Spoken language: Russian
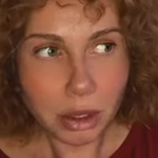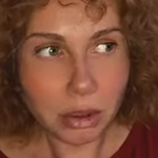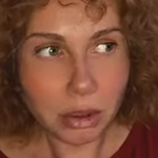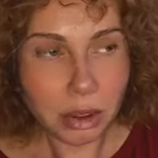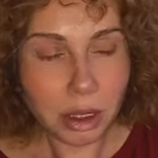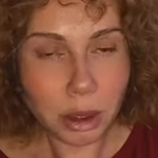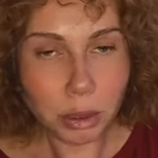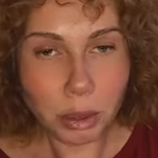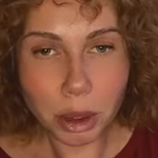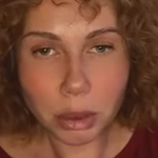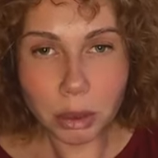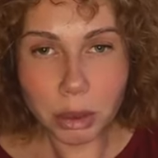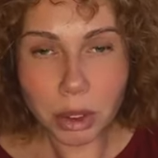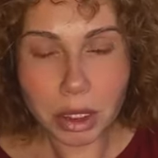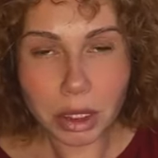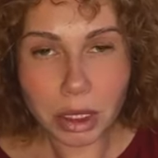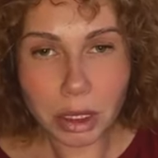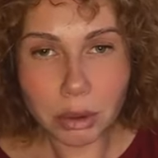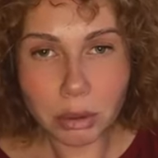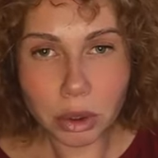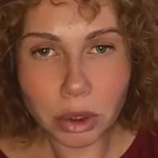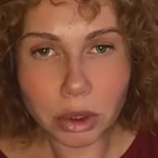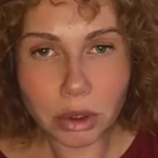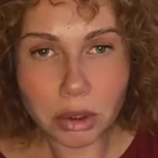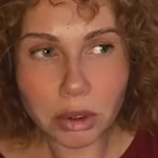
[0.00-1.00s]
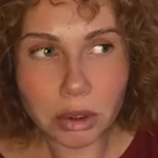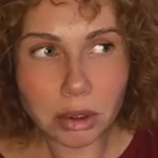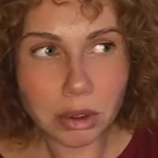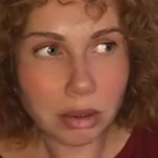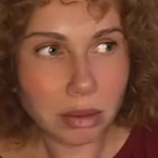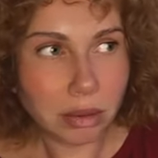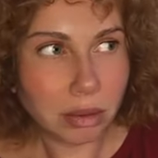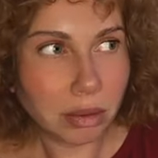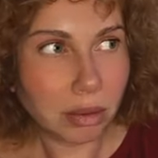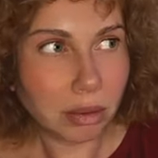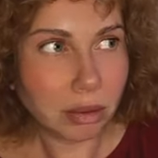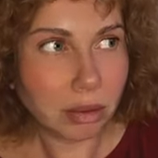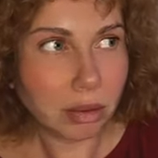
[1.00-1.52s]
вот, например, там,
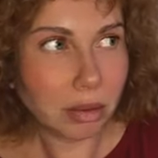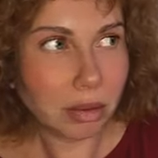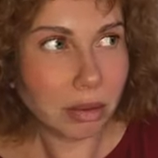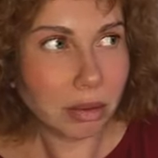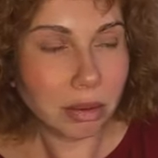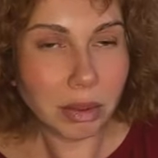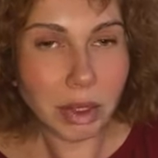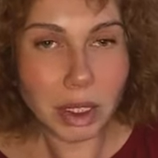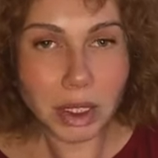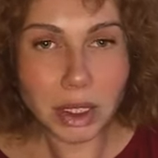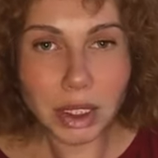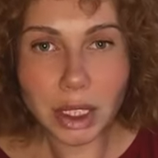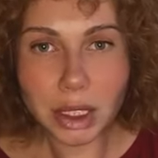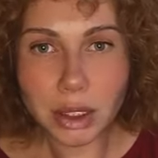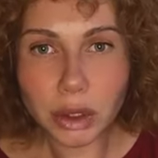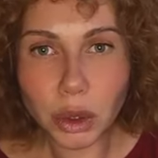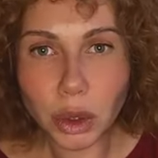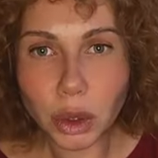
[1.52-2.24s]
эм, я не знаю,